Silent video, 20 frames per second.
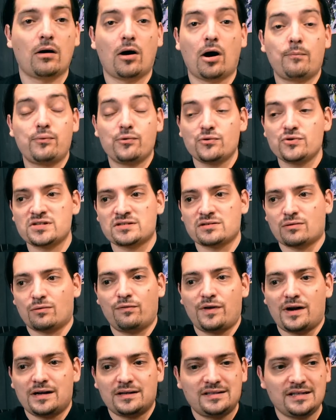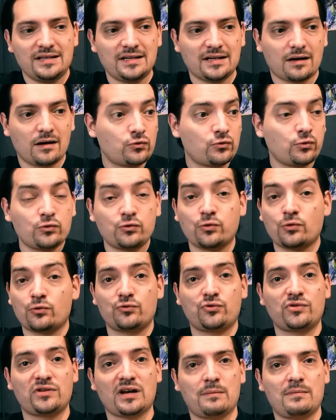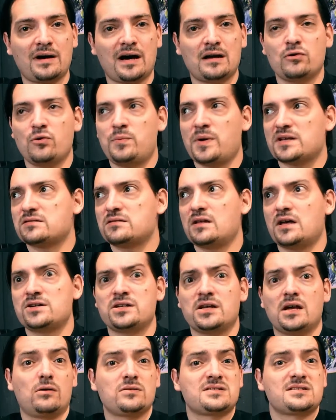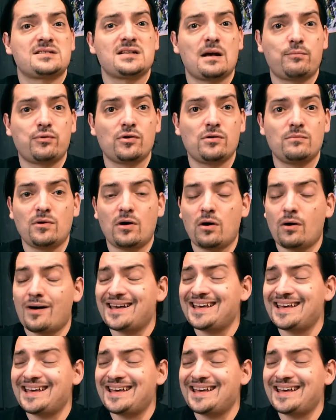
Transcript: En plus, on va le dire, tout au long du drama, le personnage est simplement